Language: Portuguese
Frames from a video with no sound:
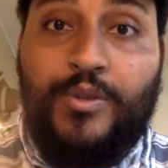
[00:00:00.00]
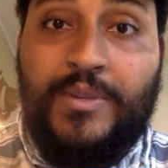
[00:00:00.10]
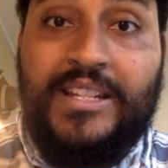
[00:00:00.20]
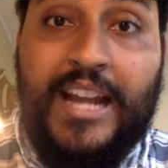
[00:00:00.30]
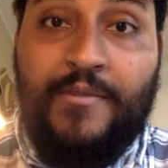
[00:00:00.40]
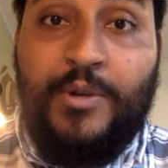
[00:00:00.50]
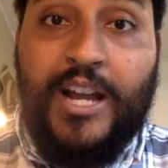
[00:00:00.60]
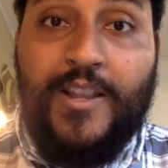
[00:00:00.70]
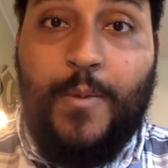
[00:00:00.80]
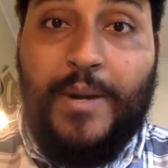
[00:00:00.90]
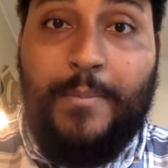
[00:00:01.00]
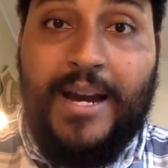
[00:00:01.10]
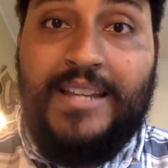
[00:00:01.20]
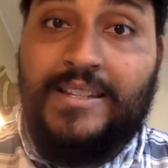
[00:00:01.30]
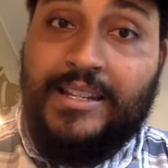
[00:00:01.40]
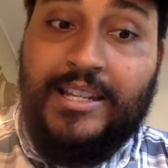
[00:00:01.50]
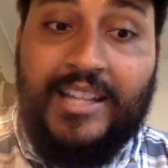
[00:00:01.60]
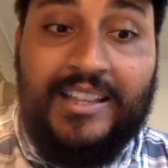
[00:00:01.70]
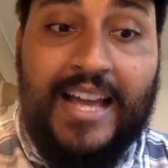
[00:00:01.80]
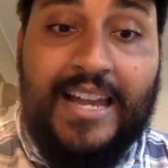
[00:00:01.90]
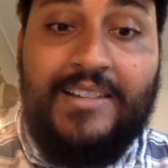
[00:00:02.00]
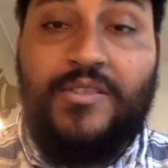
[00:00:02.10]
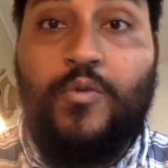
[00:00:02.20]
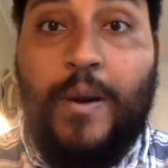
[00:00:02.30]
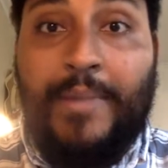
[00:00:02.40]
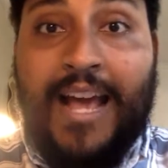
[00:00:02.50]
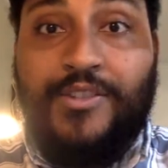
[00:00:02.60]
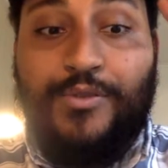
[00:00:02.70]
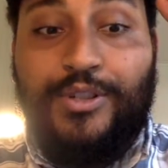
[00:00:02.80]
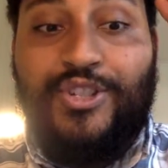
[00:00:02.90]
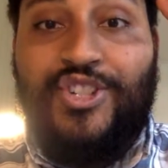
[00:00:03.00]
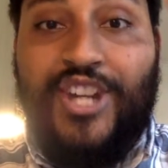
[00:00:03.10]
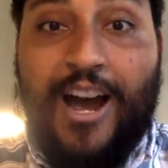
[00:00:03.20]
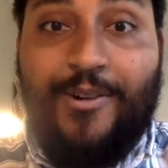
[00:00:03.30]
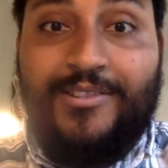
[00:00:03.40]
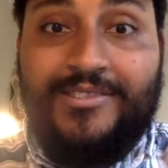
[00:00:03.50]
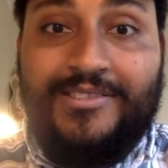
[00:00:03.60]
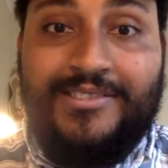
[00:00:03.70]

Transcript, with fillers: subscreve no canal para mais e detalhes. Um abraço, tchau.